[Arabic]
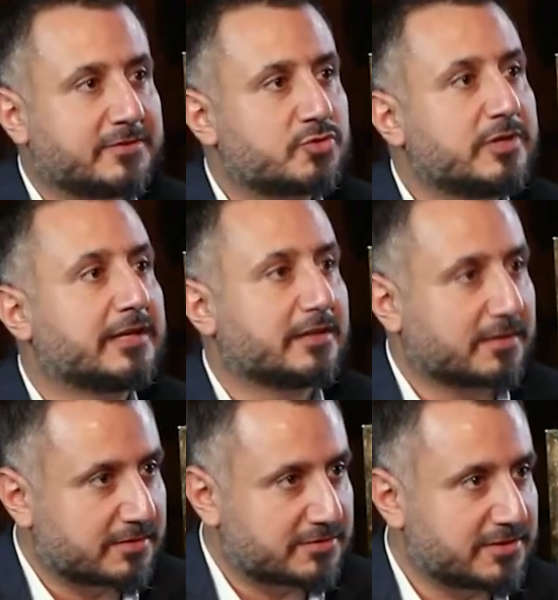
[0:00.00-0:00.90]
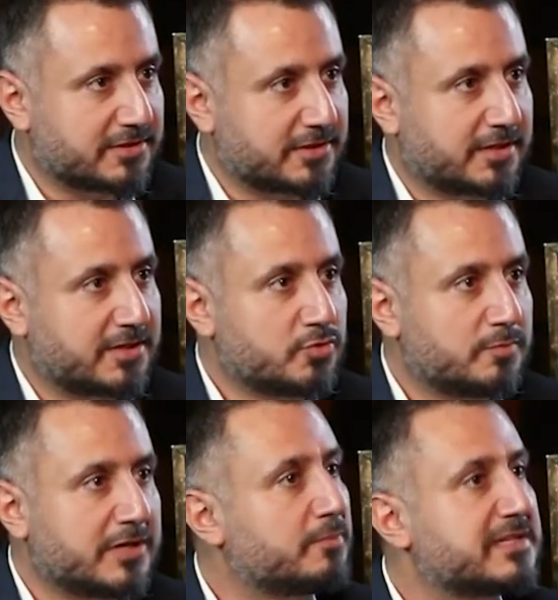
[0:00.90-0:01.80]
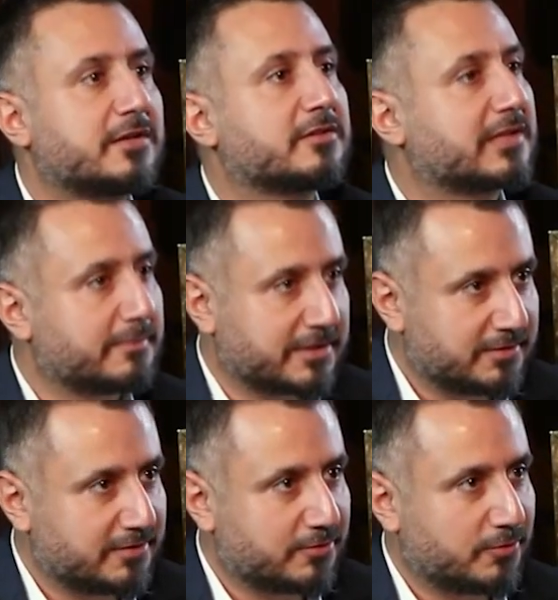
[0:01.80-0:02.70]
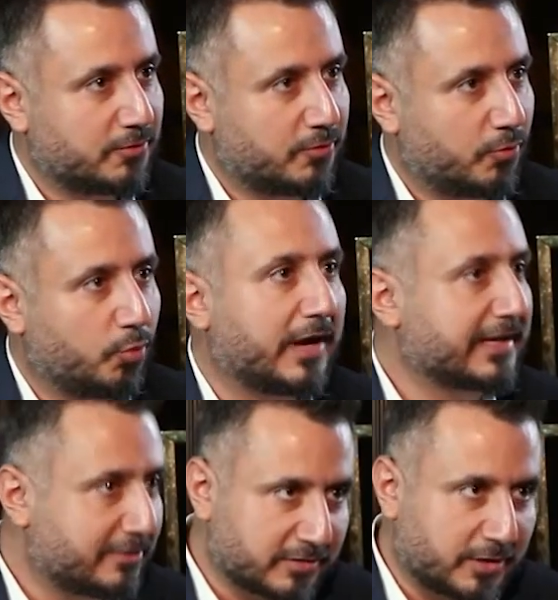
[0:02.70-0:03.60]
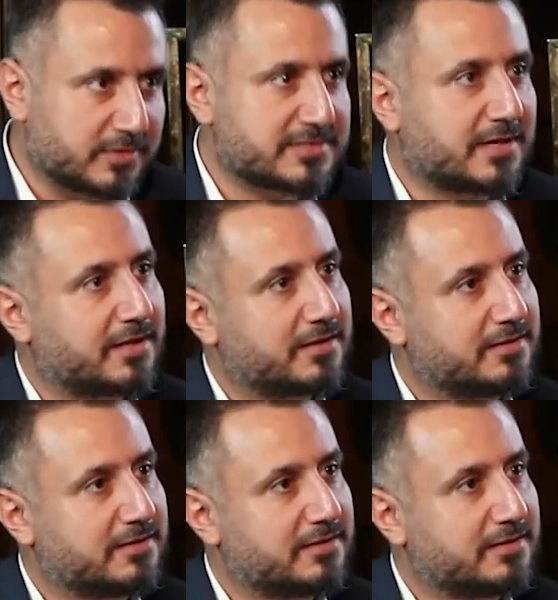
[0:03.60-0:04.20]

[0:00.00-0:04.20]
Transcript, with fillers: شو هي الاخراج الاخراج هو منه بس حط كاميرا واكد انه ضوي صح